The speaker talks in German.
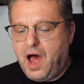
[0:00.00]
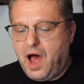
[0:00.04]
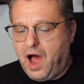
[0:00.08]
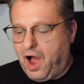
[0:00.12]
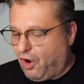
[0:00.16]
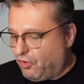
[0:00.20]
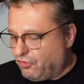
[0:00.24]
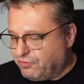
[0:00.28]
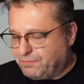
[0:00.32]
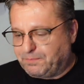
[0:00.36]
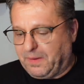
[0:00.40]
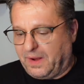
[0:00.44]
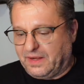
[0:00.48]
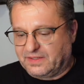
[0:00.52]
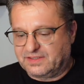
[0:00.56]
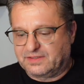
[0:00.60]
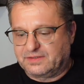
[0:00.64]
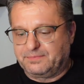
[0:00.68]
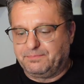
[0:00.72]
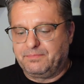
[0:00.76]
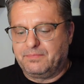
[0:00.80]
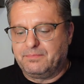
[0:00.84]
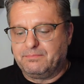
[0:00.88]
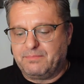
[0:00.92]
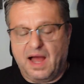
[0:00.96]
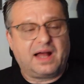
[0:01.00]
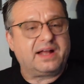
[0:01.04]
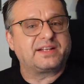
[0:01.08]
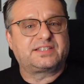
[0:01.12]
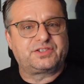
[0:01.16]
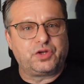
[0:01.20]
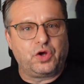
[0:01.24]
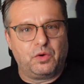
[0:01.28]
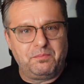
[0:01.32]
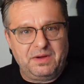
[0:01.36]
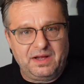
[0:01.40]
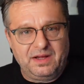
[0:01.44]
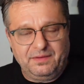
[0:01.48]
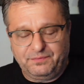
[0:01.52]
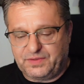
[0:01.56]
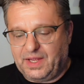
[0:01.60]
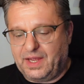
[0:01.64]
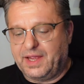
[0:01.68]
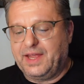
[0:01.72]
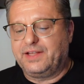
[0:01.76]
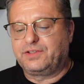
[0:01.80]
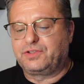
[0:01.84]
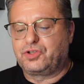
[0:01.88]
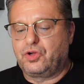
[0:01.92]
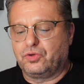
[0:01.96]
aufpassen. Max Sommer, der
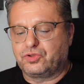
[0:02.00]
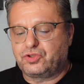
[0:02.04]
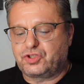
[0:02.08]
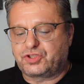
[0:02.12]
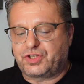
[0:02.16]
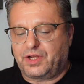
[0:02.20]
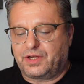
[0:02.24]
Headcoach,